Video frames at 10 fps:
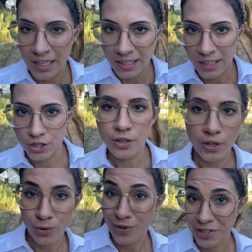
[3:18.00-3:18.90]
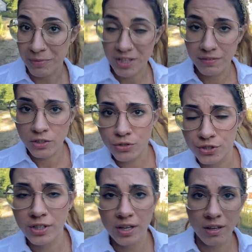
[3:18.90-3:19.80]
dlaczego ja uważam, że dla
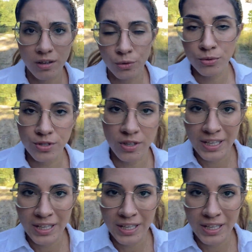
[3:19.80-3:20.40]
większości ludzi